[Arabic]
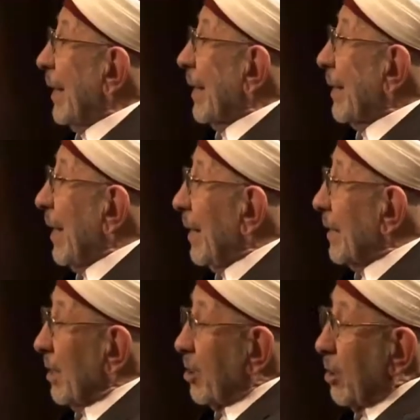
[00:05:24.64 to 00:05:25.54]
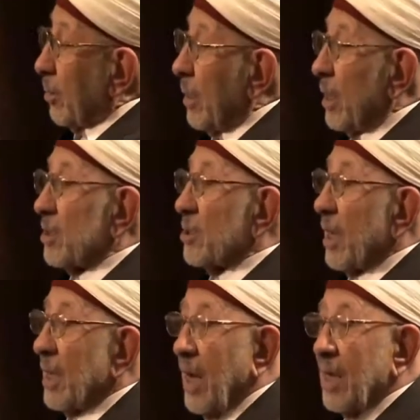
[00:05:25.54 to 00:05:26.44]
يعني تطبيق
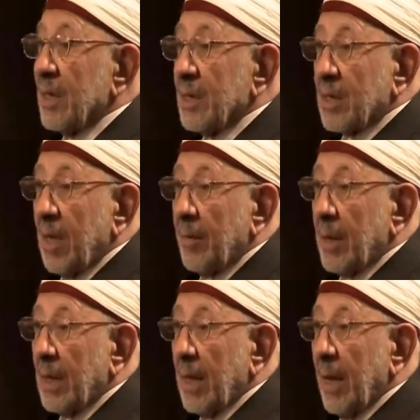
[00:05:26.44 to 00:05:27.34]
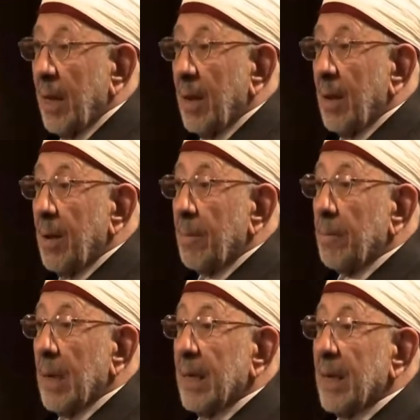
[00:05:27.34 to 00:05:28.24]
الشريعة الإسلامية
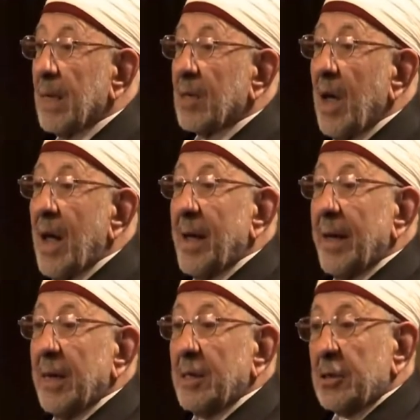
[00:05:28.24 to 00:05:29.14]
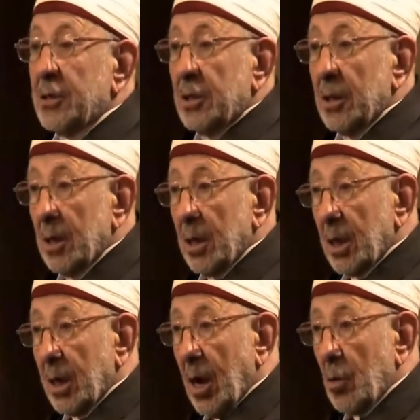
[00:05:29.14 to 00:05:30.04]
من نتائج
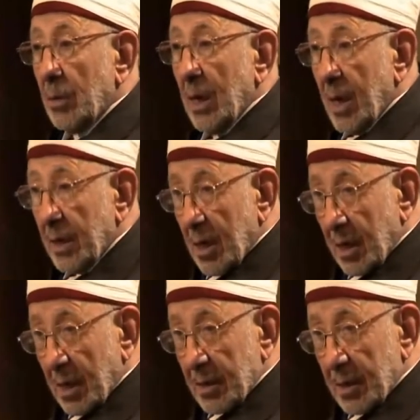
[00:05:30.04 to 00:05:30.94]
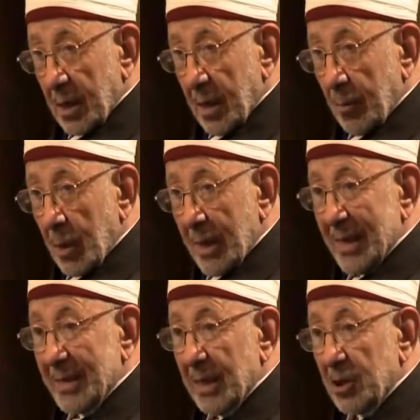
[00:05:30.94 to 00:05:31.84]
كونها دار إسلام
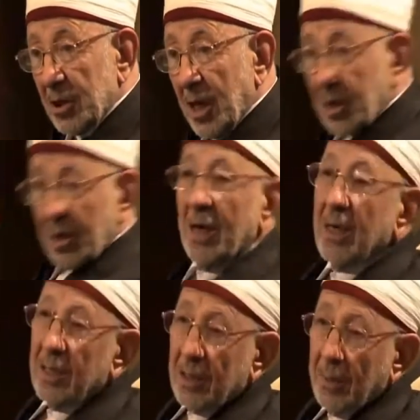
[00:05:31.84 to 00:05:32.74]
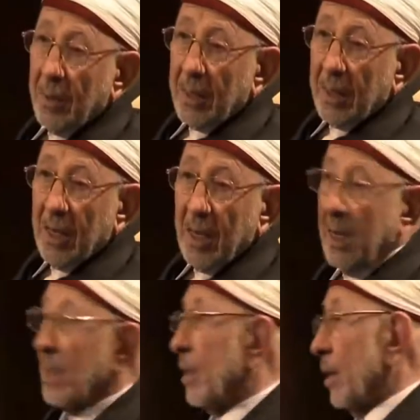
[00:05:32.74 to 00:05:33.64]
وليس شرطا لاعتبارها
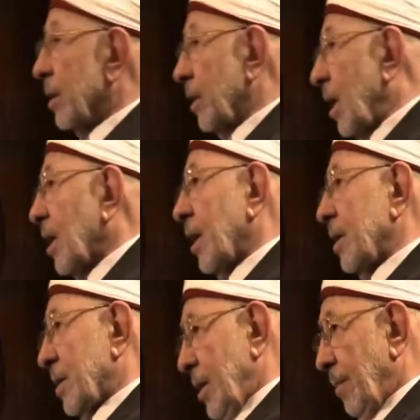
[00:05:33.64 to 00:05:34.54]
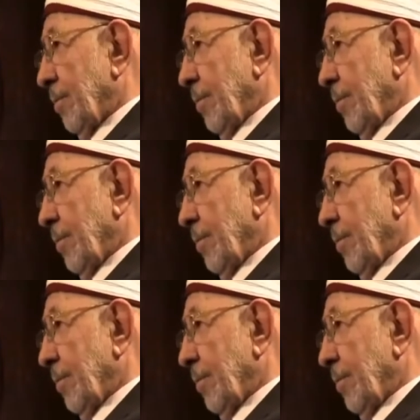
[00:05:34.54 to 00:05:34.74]
دار إسلام